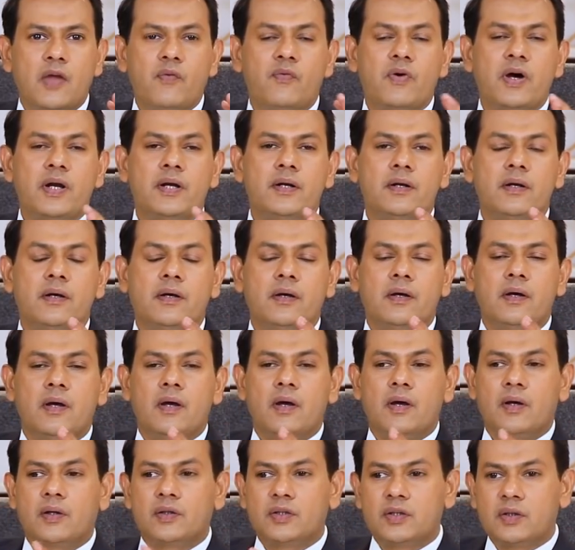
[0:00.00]
इवन
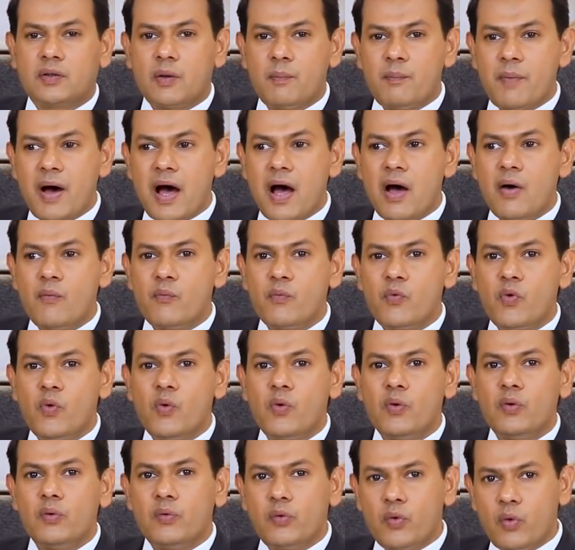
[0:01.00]
तमाम
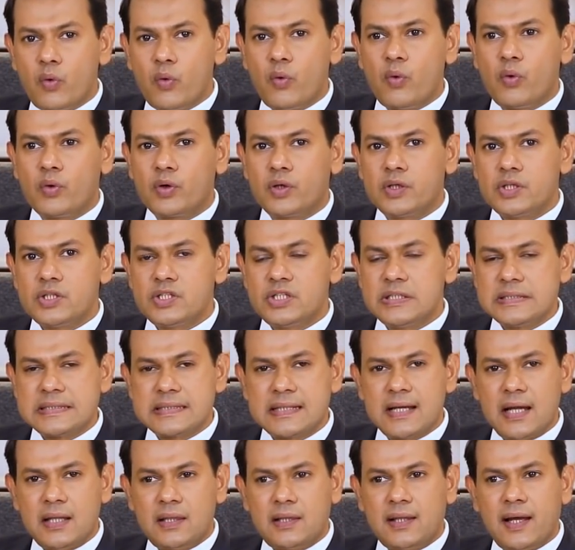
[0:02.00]
वो लोग
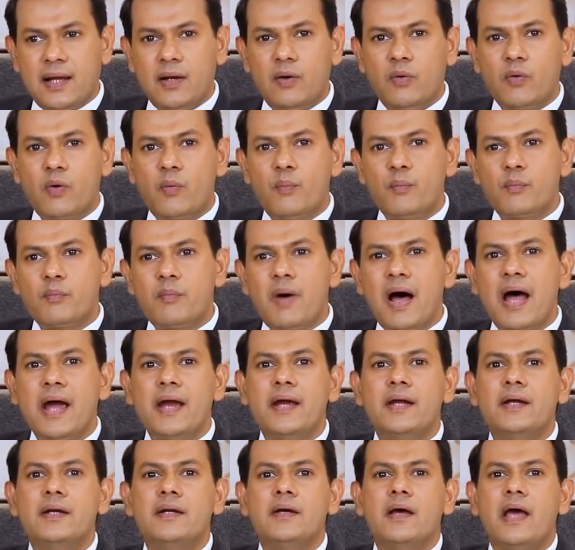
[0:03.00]
जिसका ताल्लुक
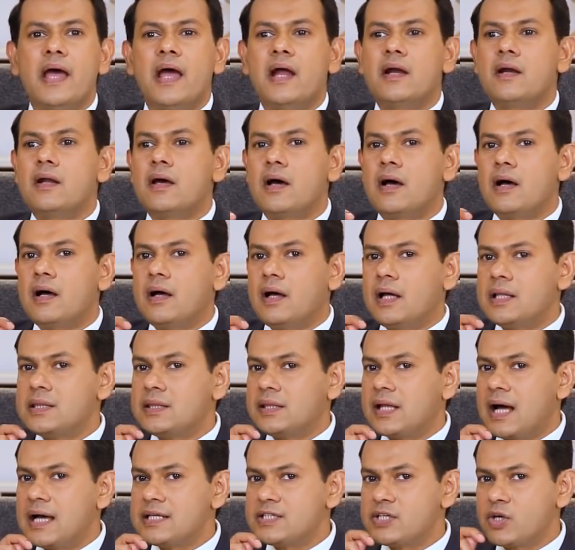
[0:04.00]
माइंड एंड
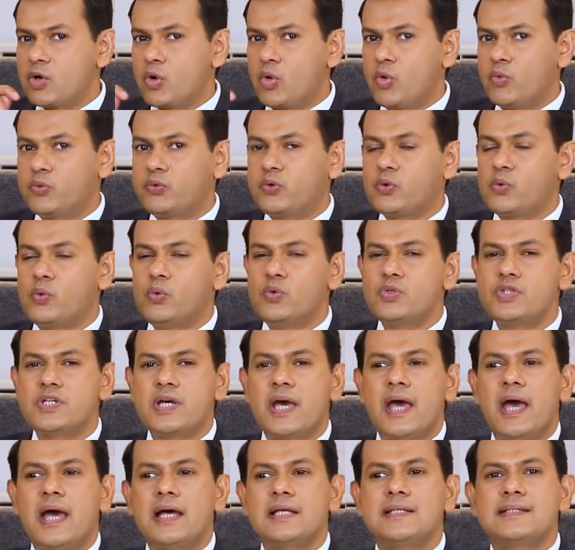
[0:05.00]
अंदाज गुफ्तु
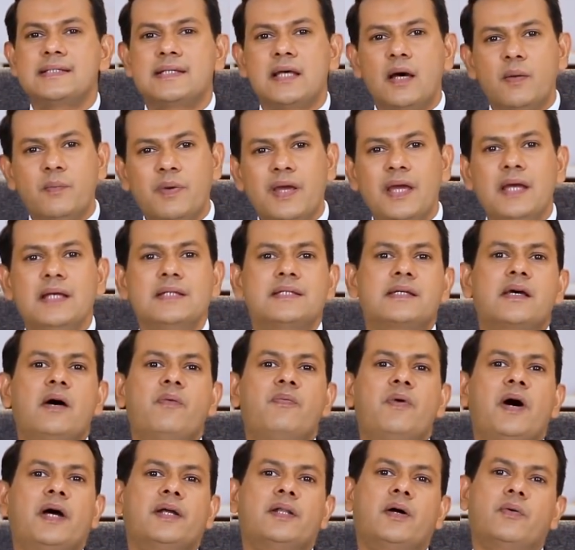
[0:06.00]
से है सभी इसका
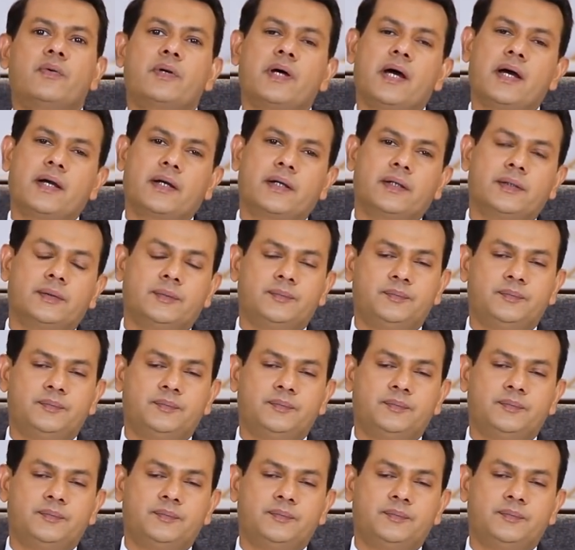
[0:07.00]
फ़ायदा उठाए